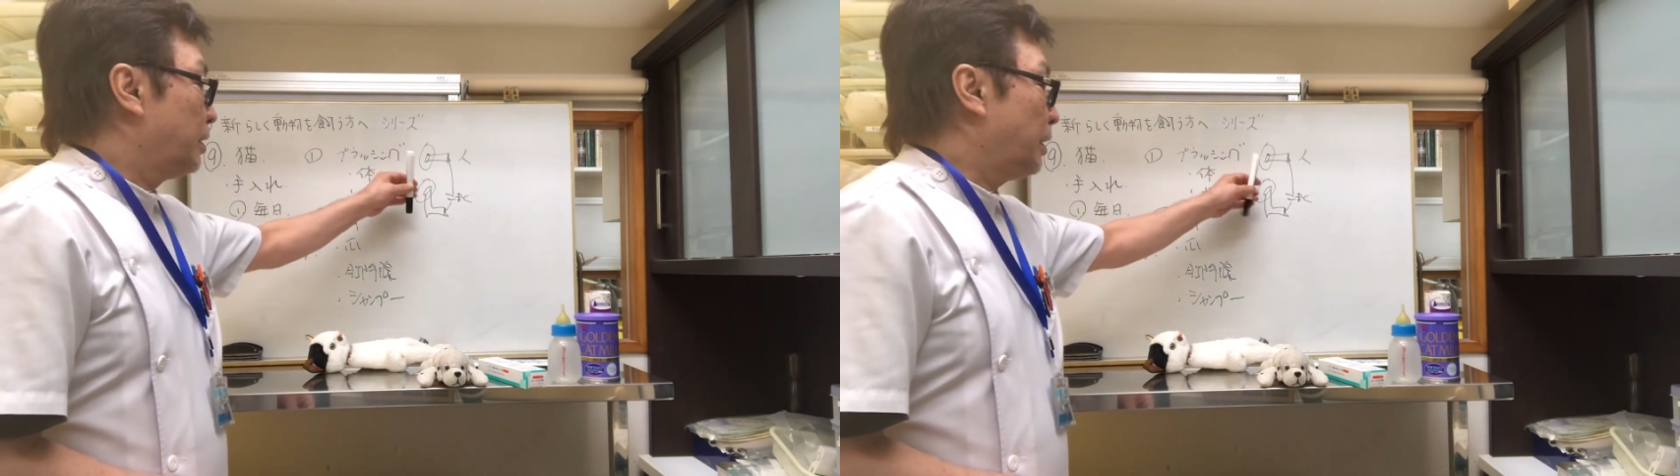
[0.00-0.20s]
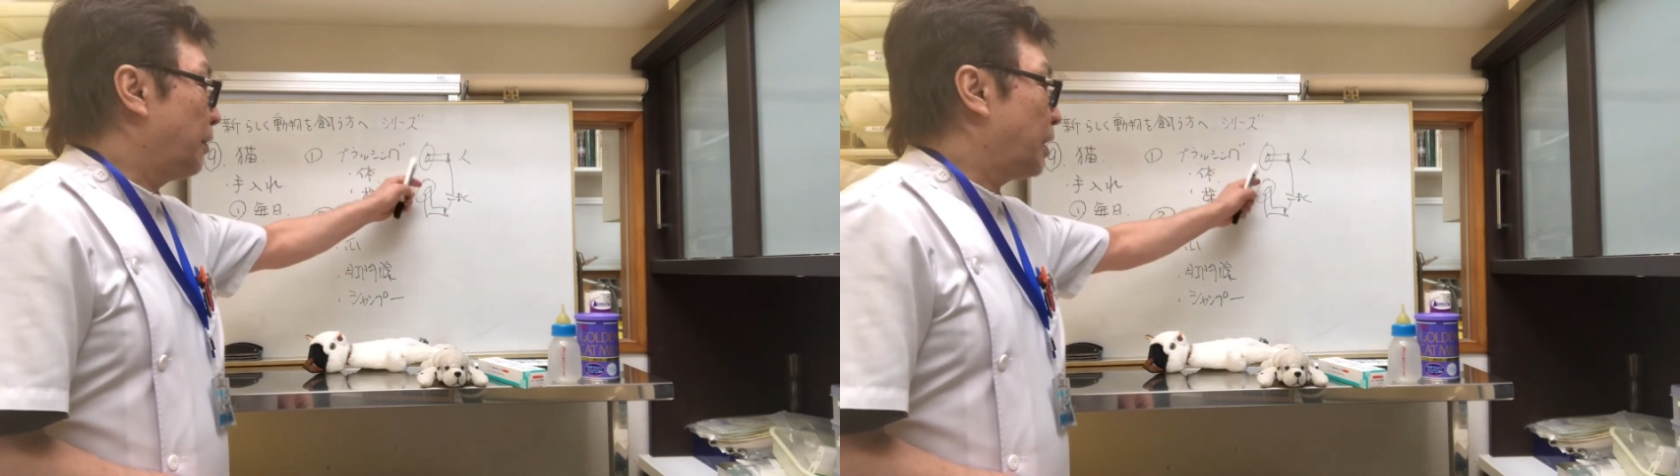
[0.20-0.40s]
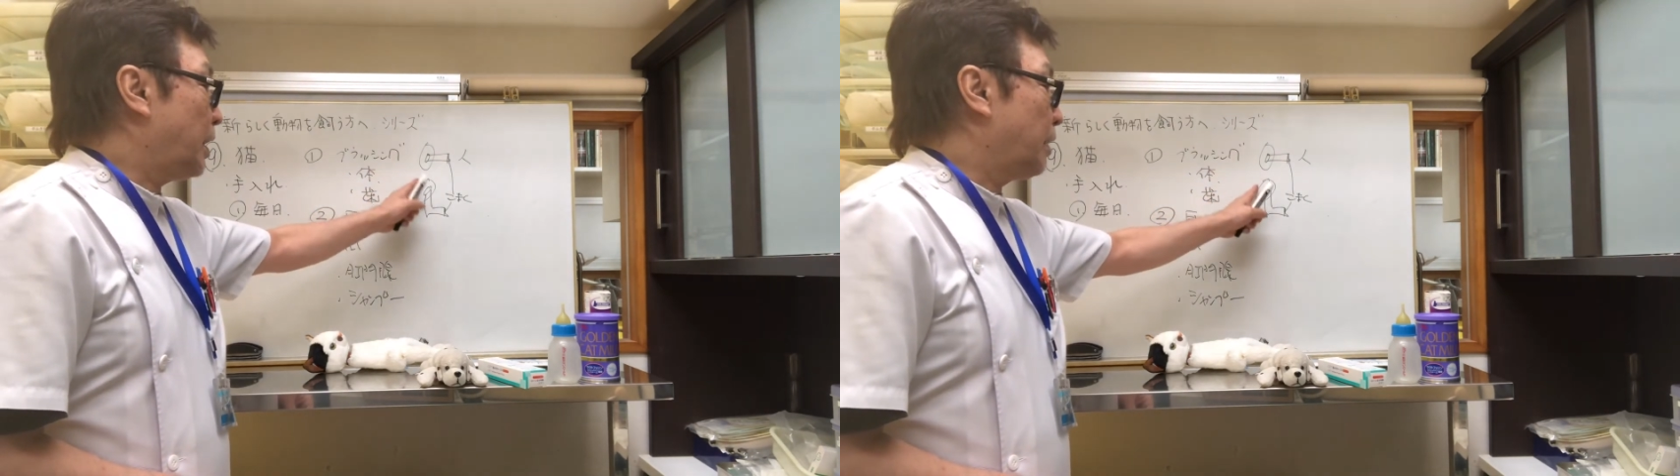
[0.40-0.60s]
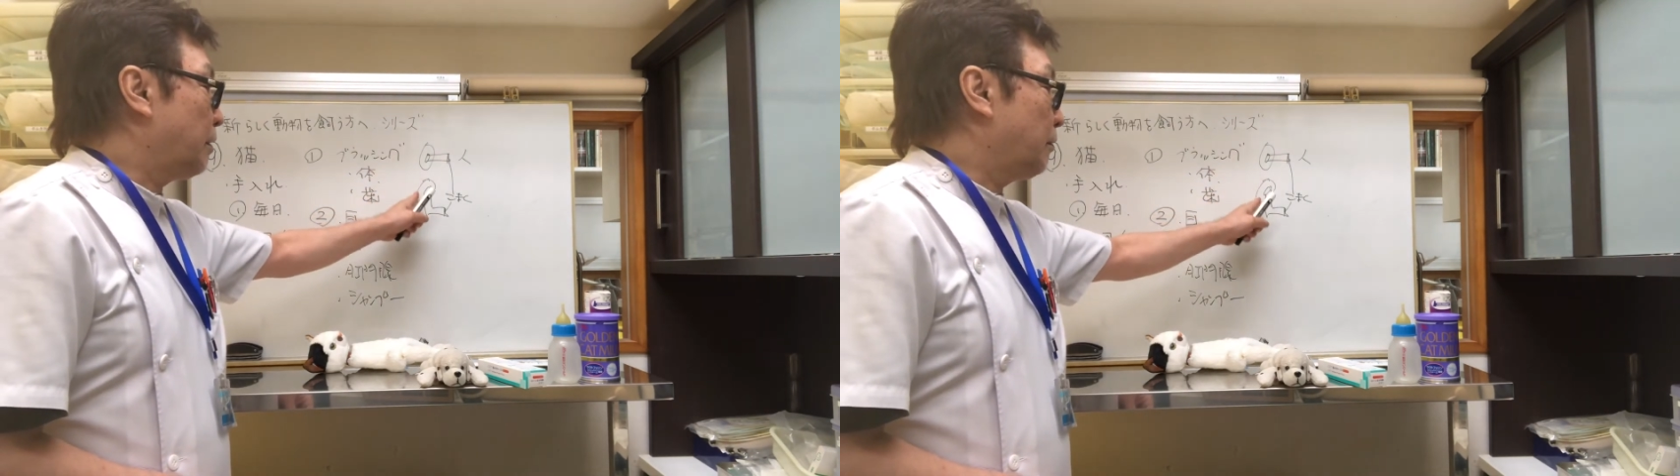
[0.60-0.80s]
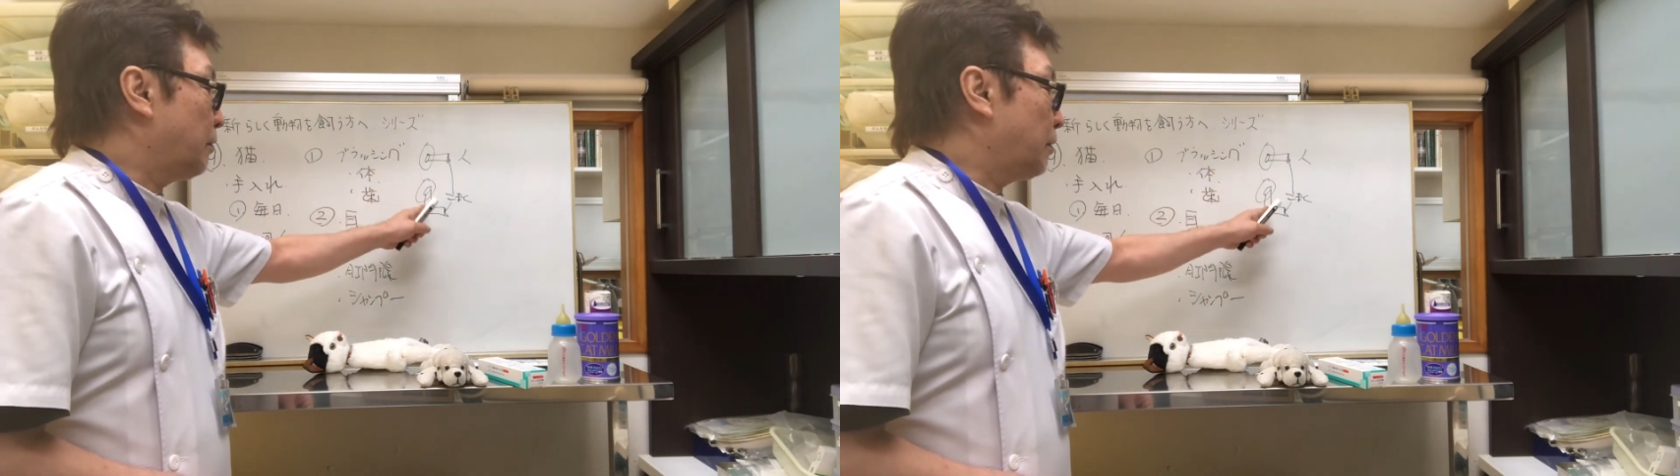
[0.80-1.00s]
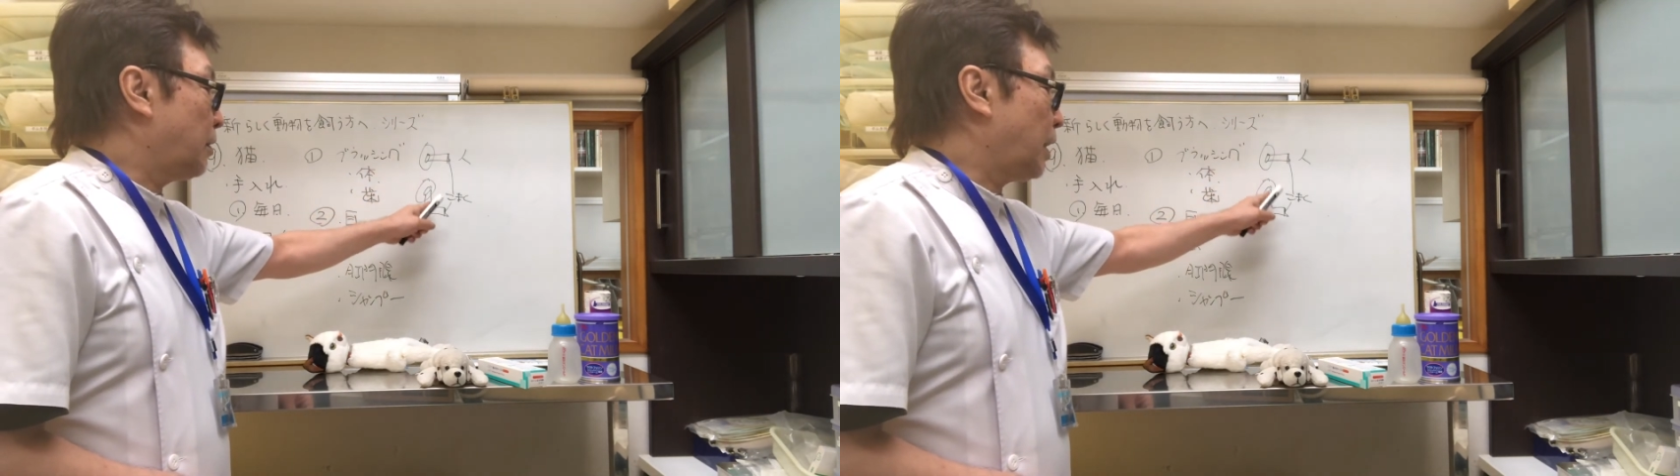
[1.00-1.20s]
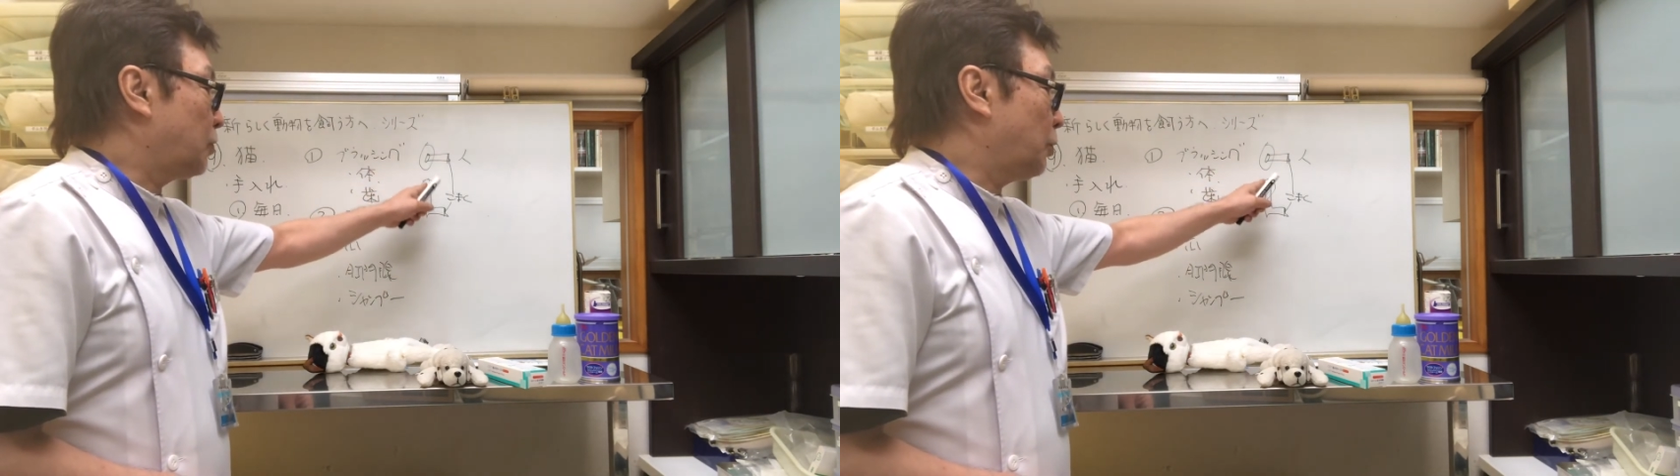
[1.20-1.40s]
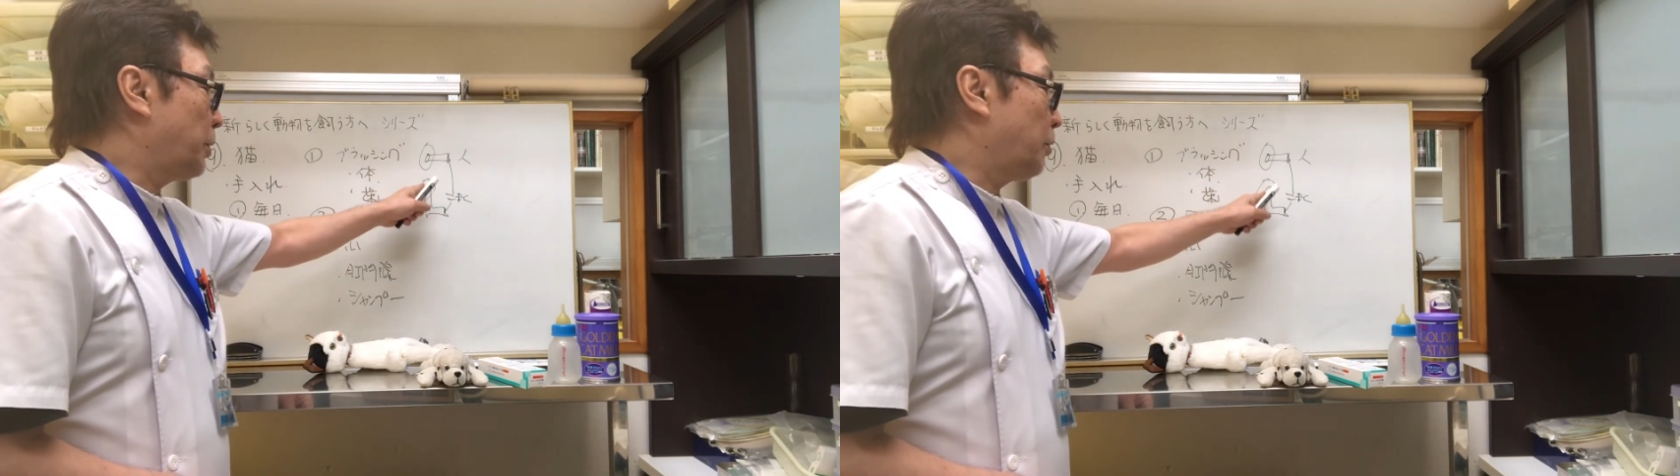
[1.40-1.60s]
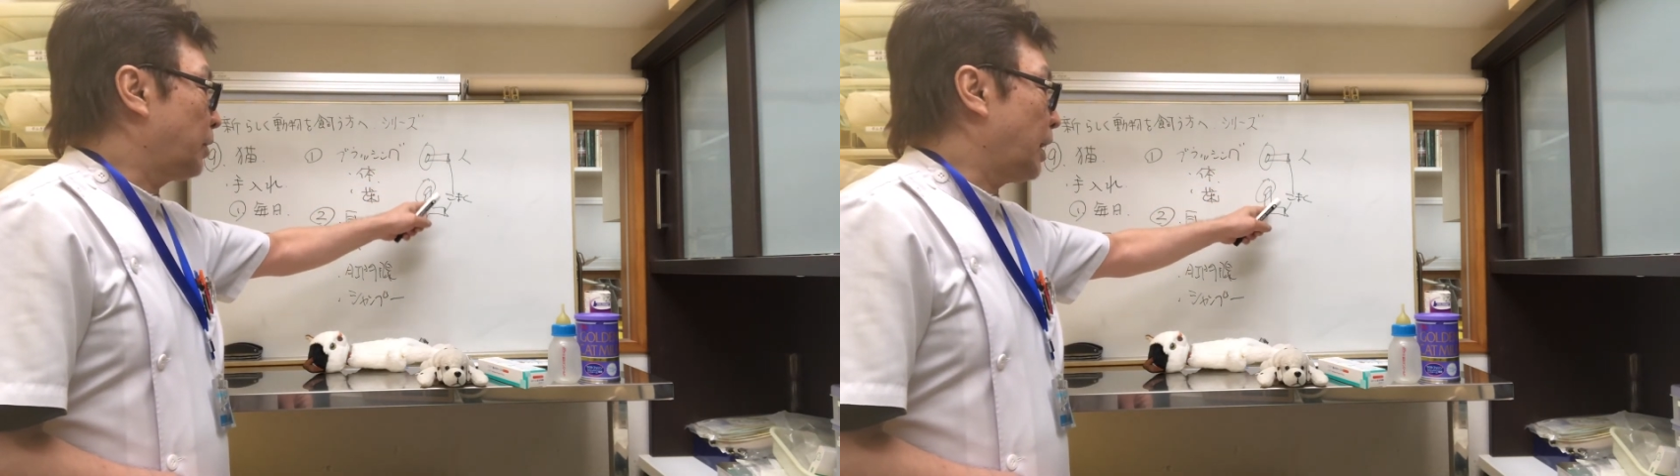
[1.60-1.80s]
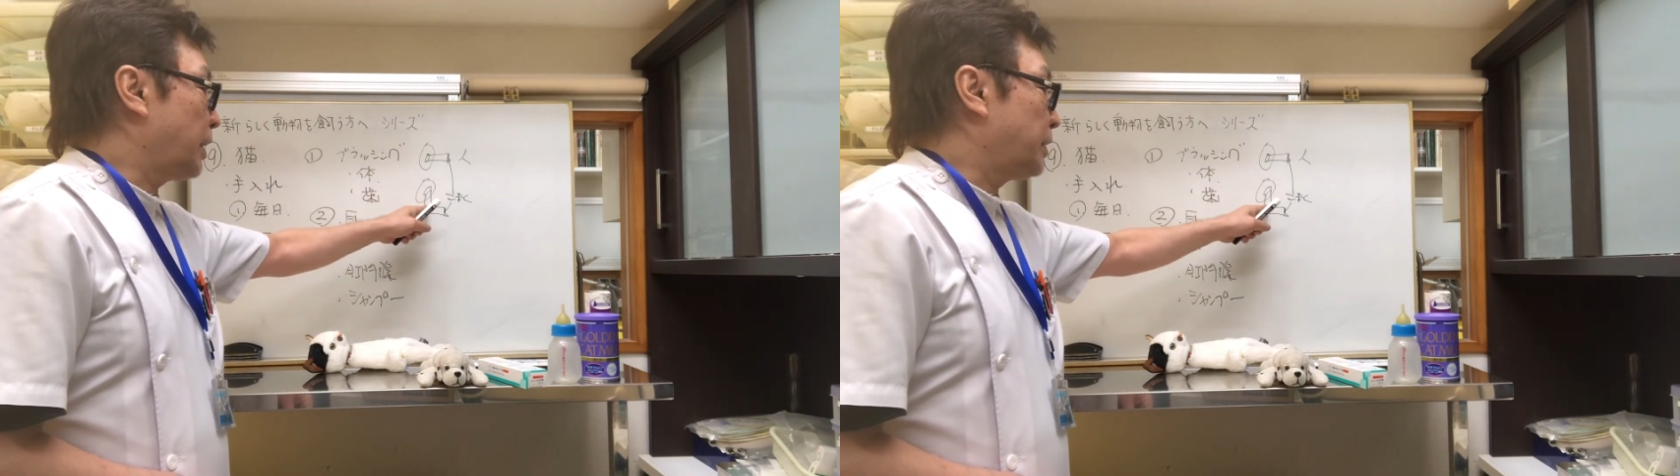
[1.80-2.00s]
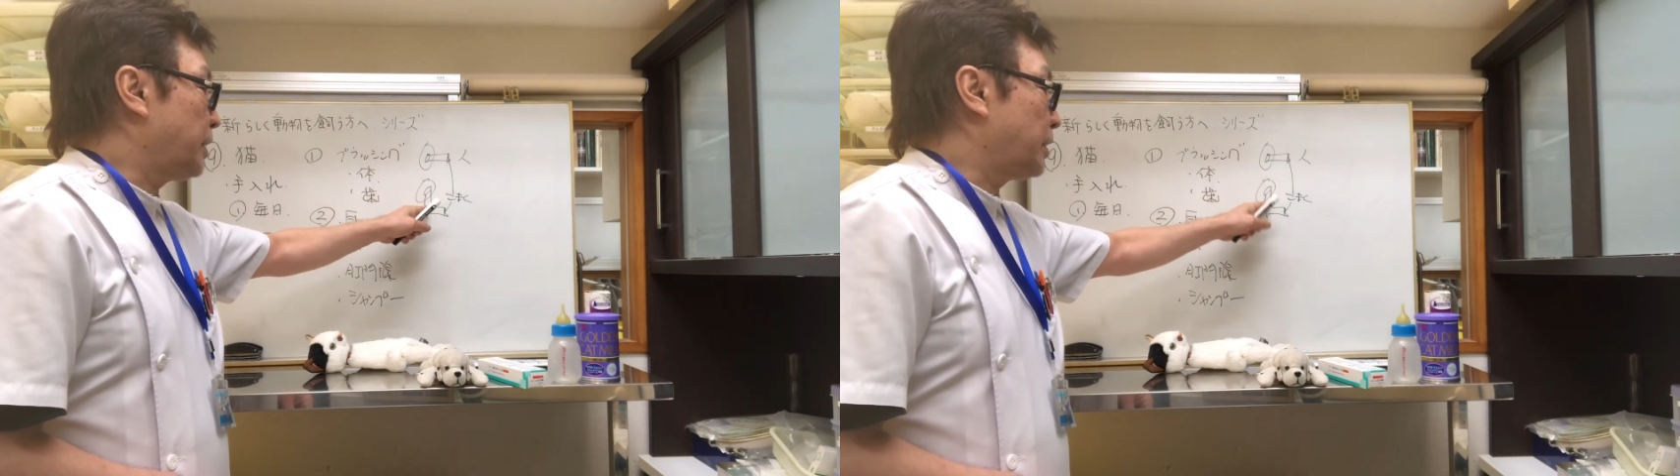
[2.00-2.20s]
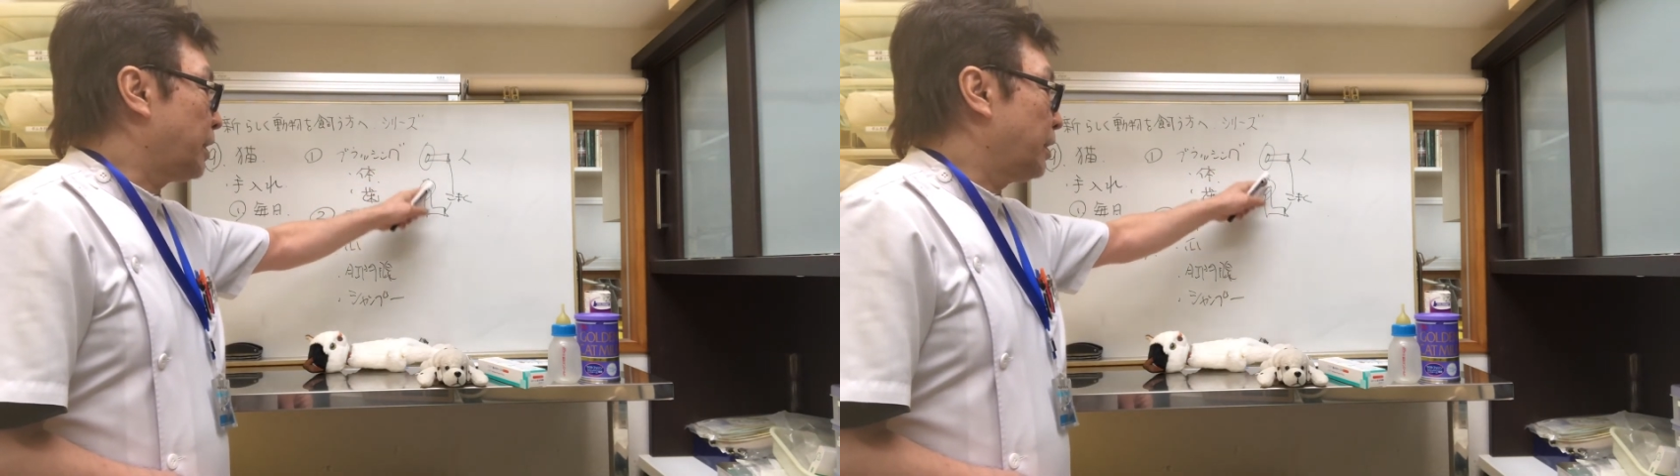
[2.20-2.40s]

柔らかいカット面を中に入れて